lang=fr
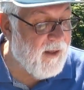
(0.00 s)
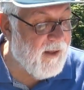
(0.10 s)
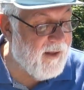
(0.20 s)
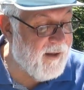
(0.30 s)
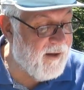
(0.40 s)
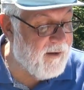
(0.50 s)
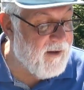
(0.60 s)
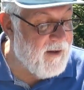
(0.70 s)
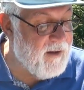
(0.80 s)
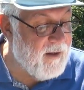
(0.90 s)
Et euh,
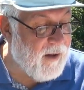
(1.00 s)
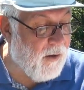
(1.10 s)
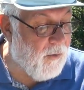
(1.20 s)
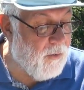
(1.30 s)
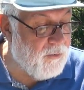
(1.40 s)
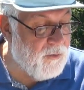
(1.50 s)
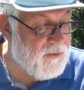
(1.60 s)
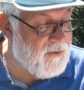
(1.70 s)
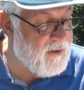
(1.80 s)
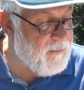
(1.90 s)
on nous
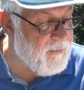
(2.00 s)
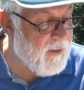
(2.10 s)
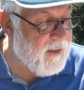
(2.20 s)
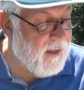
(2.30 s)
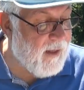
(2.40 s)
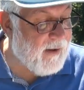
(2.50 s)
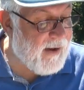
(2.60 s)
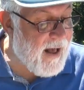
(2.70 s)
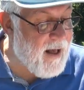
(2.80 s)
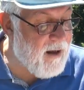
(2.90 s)
dit, et
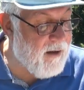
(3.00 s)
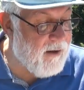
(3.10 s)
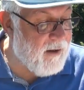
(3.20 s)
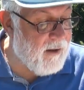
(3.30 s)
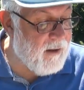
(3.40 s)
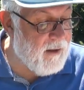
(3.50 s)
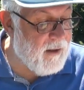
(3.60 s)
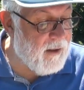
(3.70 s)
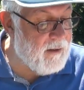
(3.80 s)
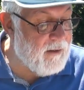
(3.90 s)
quand euh,
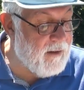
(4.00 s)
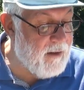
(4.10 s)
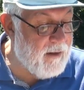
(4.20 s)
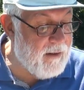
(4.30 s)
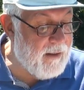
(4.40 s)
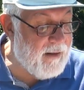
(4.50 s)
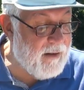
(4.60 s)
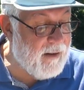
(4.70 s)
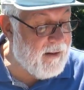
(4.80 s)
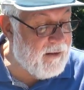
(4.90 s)

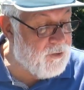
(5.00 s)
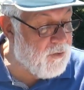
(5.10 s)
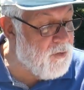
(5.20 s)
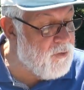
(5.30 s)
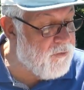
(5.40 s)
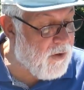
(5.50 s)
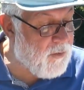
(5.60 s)
il, trouve le